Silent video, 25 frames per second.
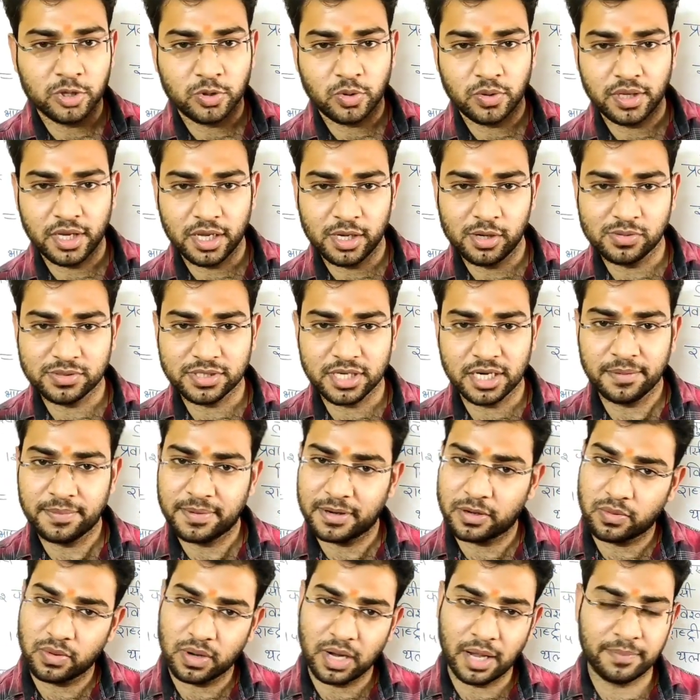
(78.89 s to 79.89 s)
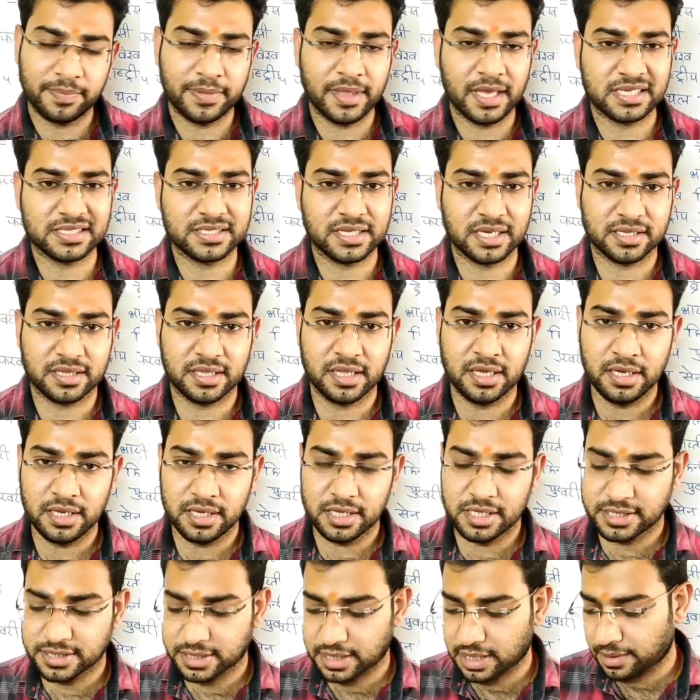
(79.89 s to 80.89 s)
तो ये लूसेंट बिल्कुल आप देख सकते हैं
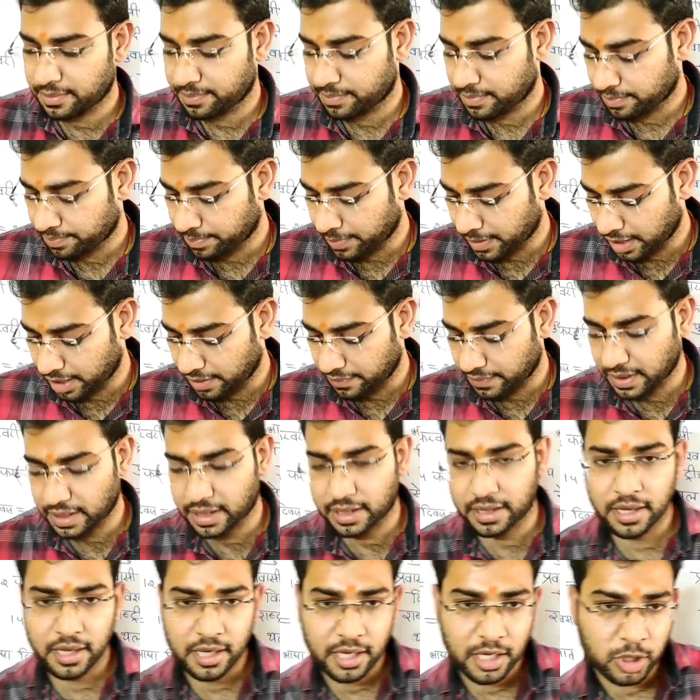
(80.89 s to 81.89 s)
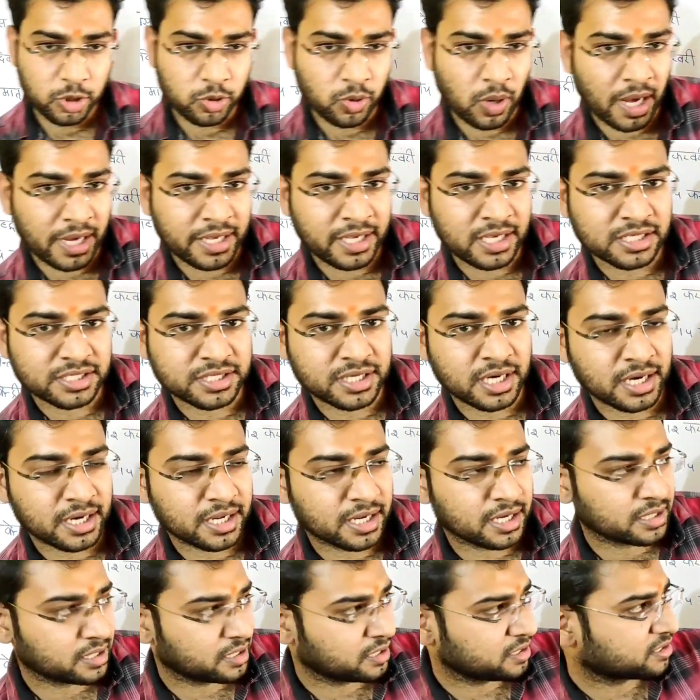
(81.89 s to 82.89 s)
इसका पढ़ने वाले तो आइए स्टार्ट
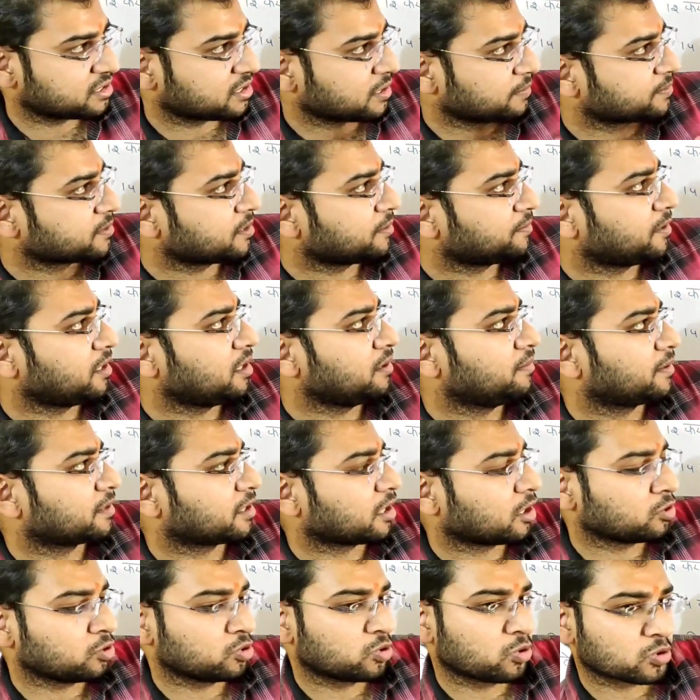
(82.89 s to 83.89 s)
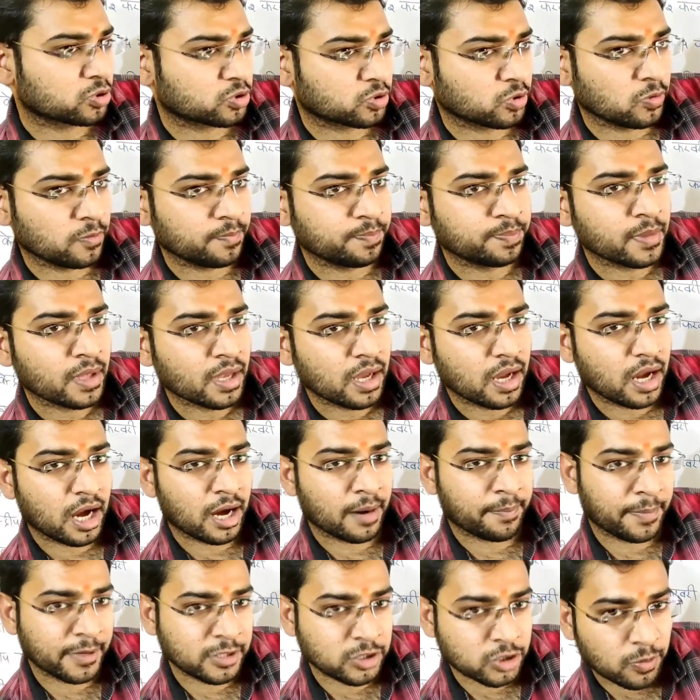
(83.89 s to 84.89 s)
करते हैं सबसे पहले बता दूँ दोस्तों
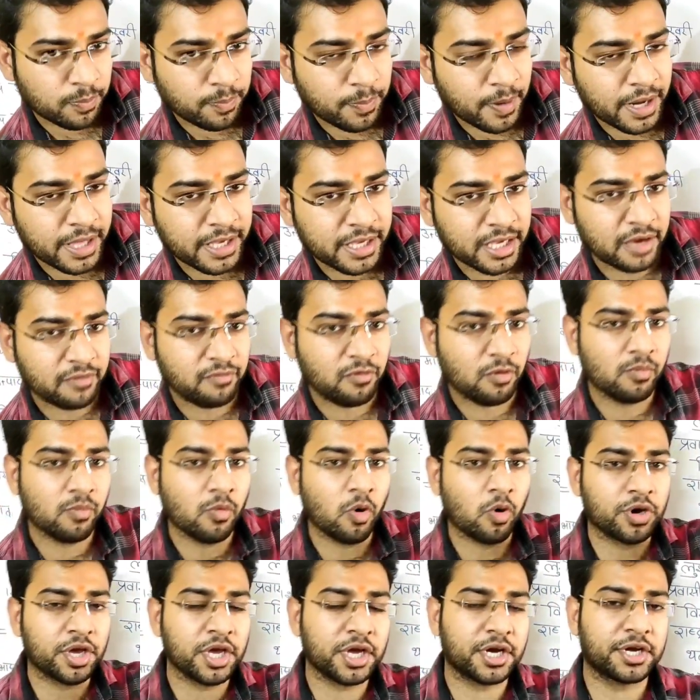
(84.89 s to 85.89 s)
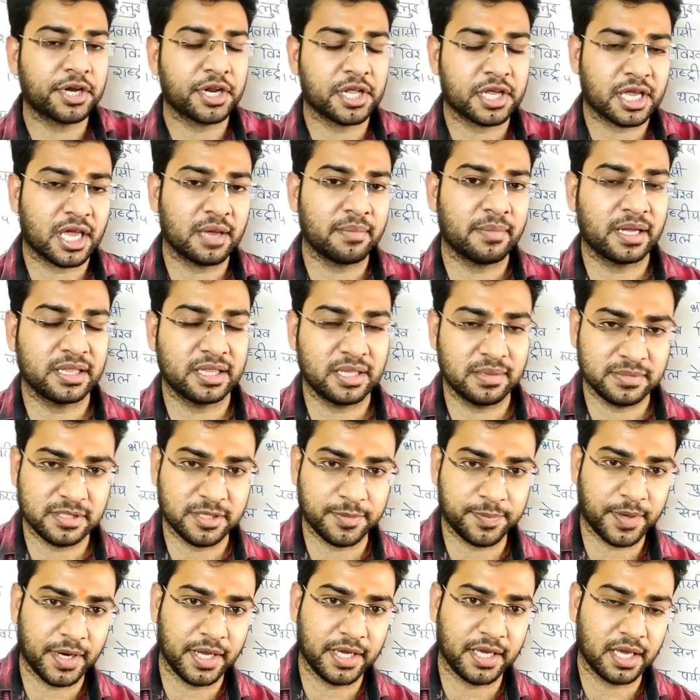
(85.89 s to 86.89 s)
अपन जो पढ़ेंगे वो मौखिक ट्रिक के माध्यम
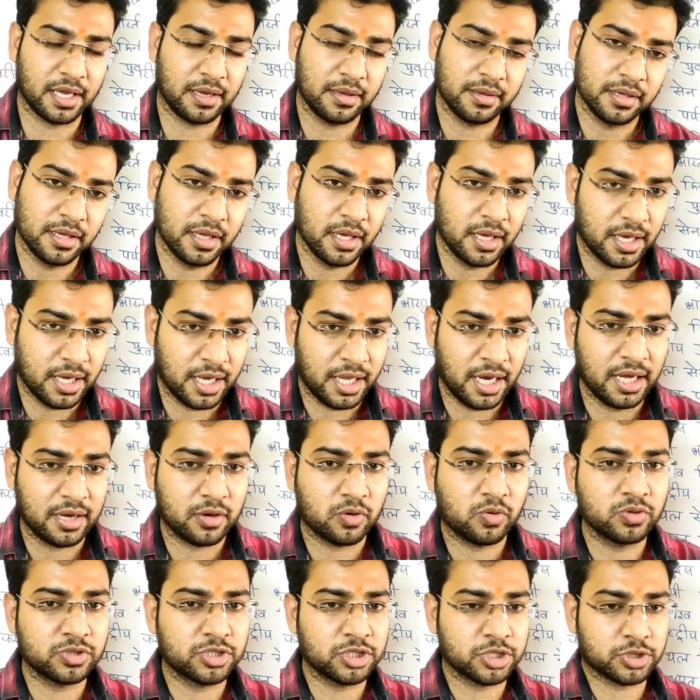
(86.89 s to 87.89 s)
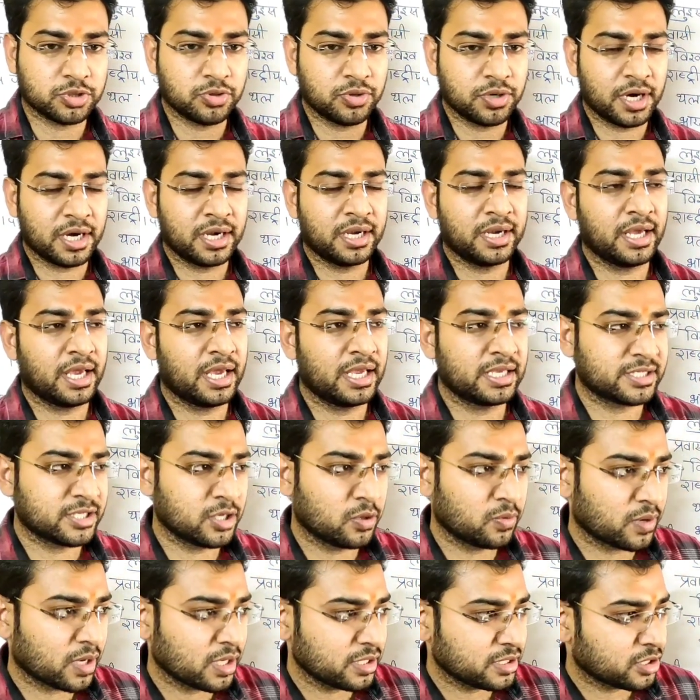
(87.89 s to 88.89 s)
से पढ़ेंगे है ना कुछ स्टूडेंट
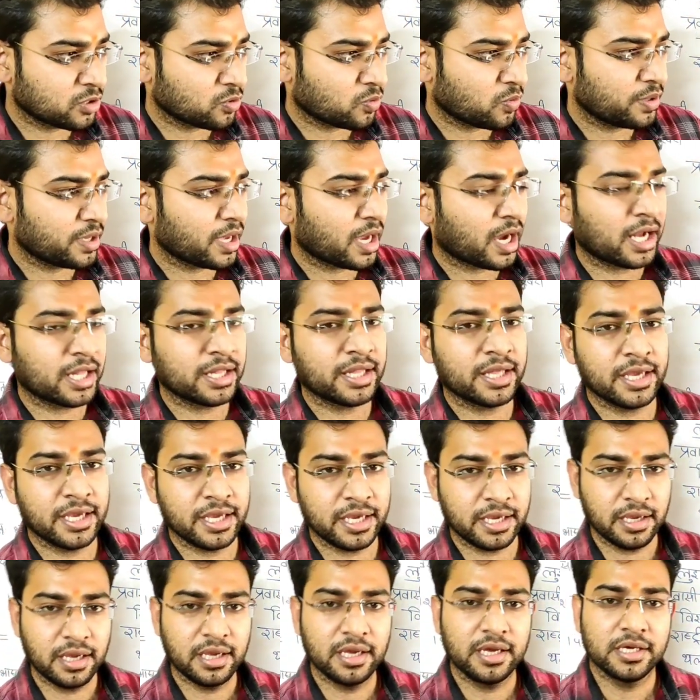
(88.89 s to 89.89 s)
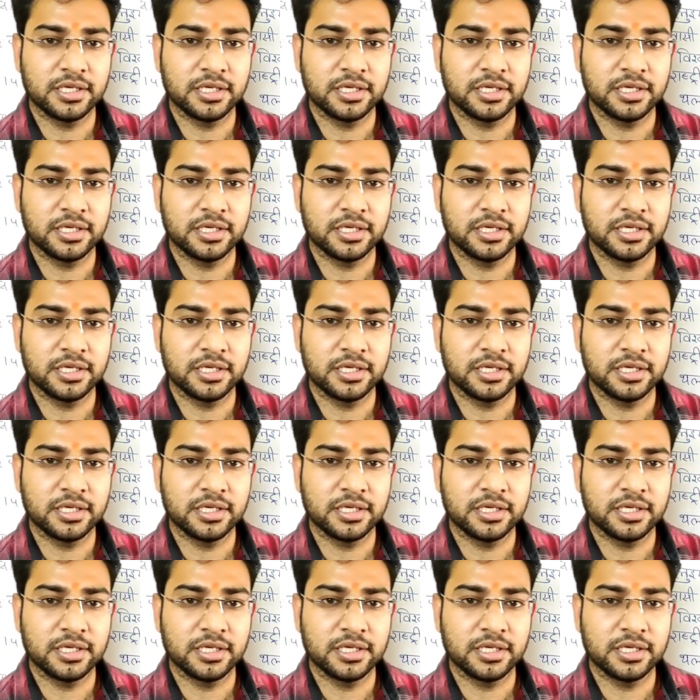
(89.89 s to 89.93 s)
ऐसे होंगे जिनको याद है